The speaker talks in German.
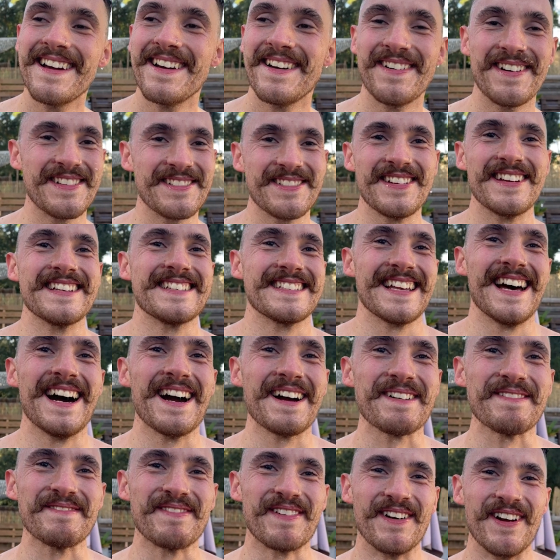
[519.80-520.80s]
Was soll ich
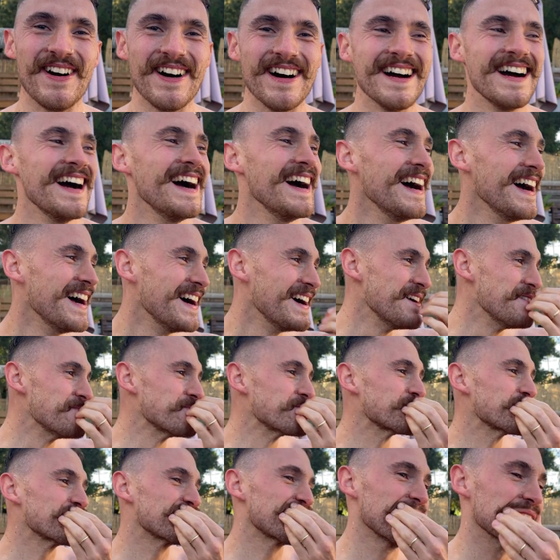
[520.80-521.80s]
sagen, Bro?
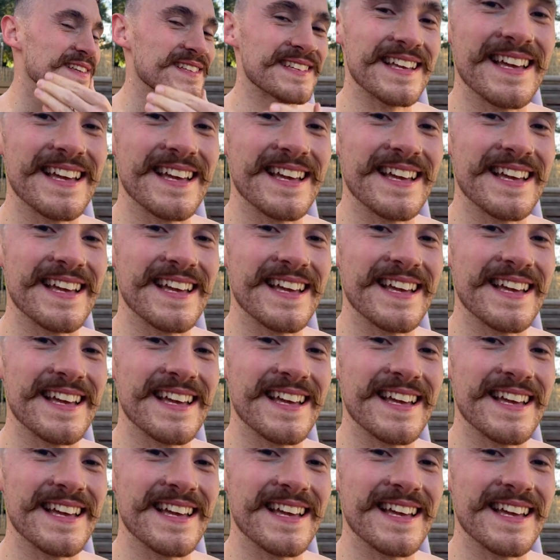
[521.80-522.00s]
Das, ist,